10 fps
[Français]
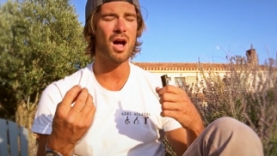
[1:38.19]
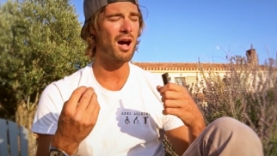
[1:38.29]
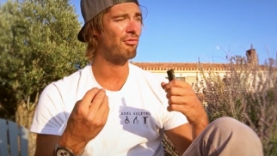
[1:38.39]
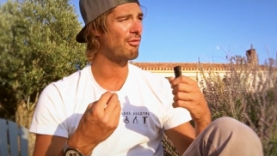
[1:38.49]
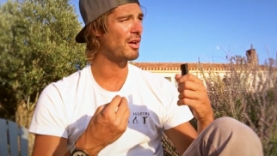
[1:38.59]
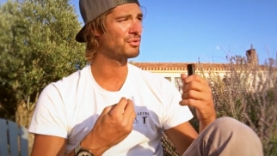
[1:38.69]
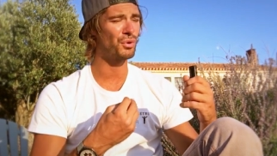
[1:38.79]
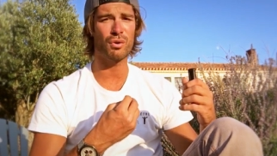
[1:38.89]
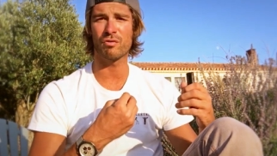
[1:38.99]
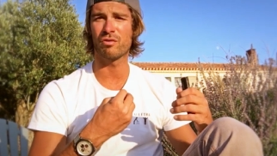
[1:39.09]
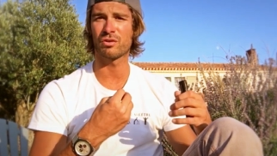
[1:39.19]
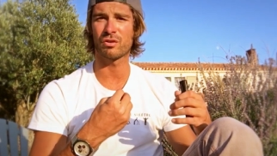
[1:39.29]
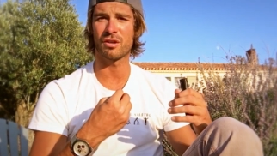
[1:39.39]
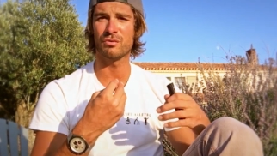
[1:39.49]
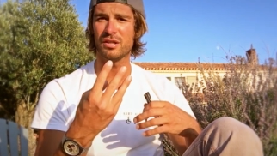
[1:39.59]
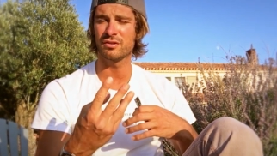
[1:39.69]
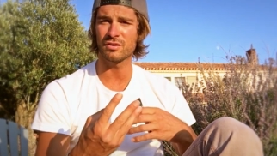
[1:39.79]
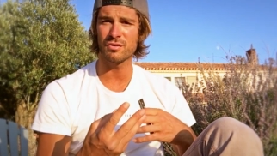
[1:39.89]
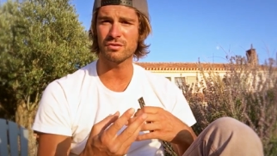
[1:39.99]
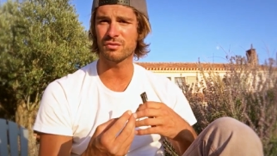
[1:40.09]
avoir durant votre
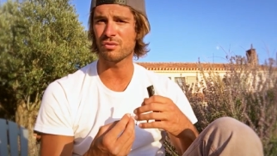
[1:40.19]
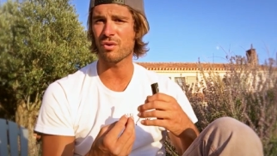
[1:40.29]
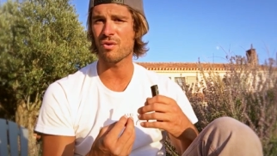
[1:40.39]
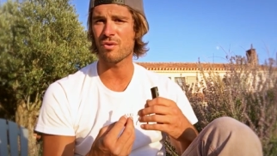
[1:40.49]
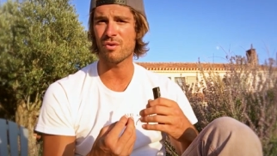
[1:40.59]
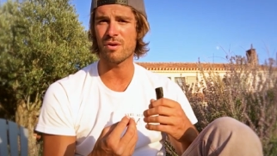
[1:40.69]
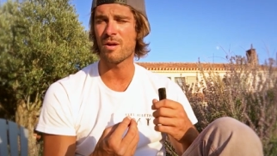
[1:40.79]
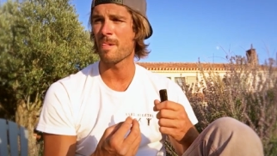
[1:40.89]
adolescence, durant euh,